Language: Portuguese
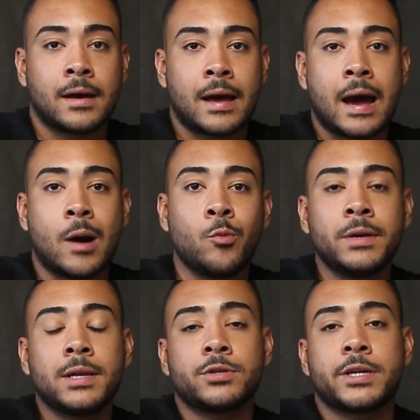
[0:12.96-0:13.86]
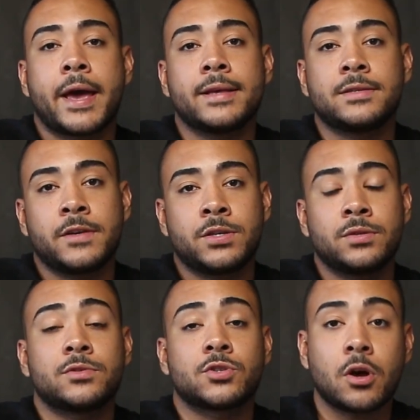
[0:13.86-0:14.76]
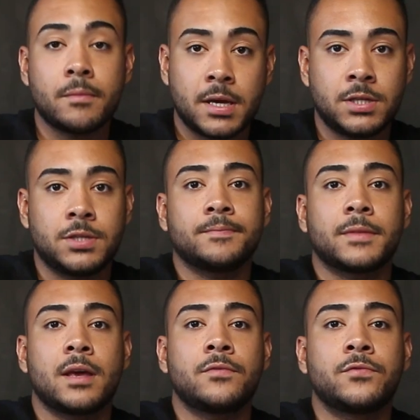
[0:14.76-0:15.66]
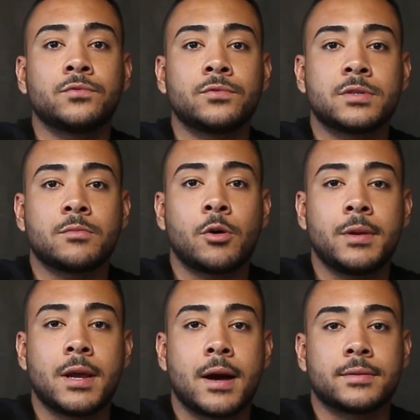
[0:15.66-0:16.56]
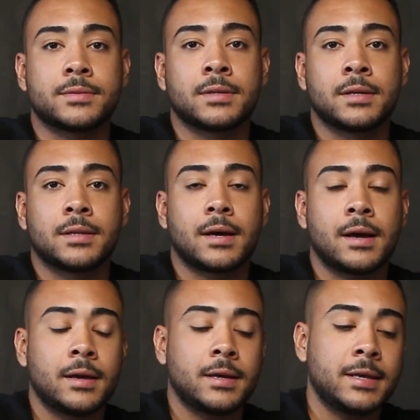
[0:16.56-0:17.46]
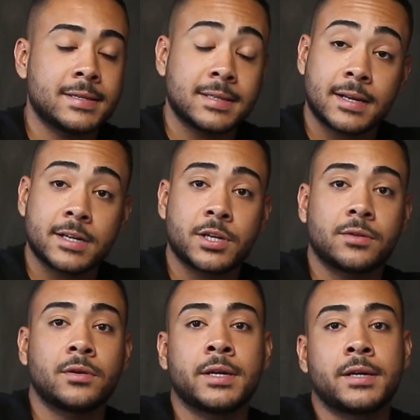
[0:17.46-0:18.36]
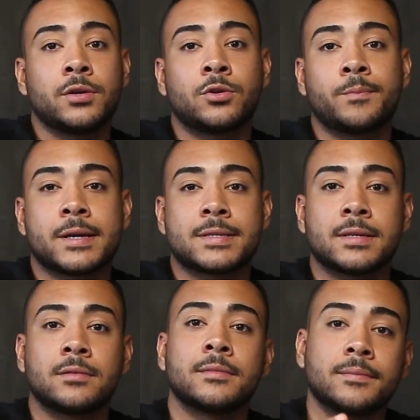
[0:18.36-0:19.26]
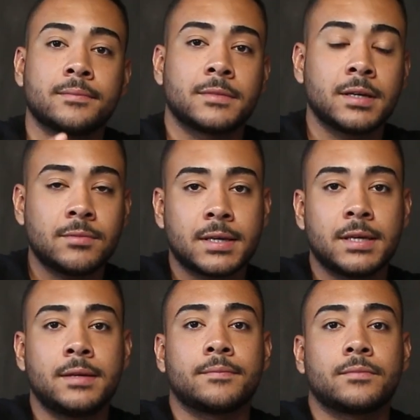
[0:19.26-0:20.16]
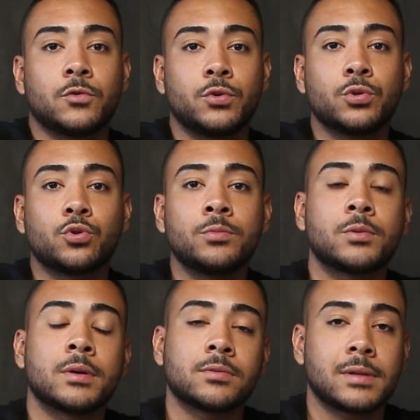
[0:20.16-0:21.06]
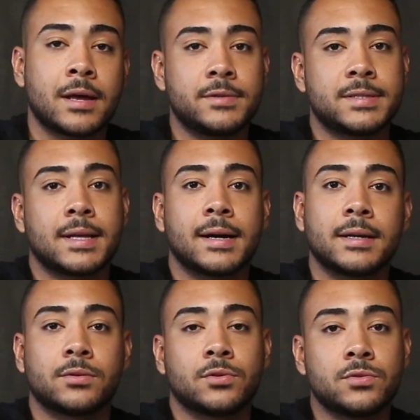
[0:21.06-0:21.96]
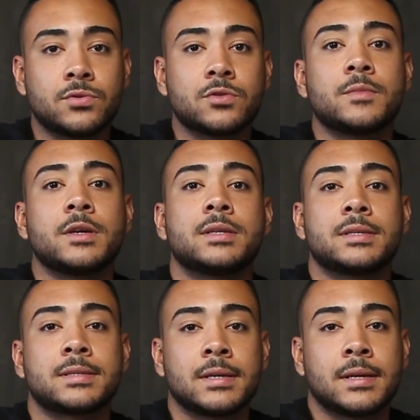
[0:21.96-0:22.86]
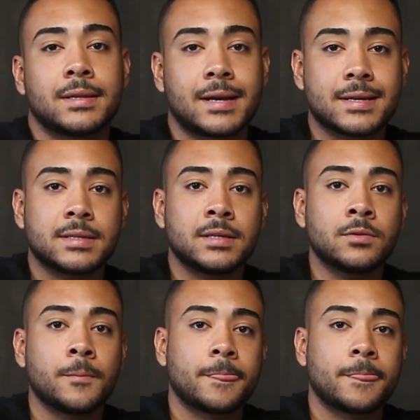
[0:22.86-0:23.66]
a 1 milhão de reais investidos somente em fundos imobiliários, tá? E essa trajetória eu estou passando tanto aqui no YouTube quanto lá no Instagram, todos os meses trazendo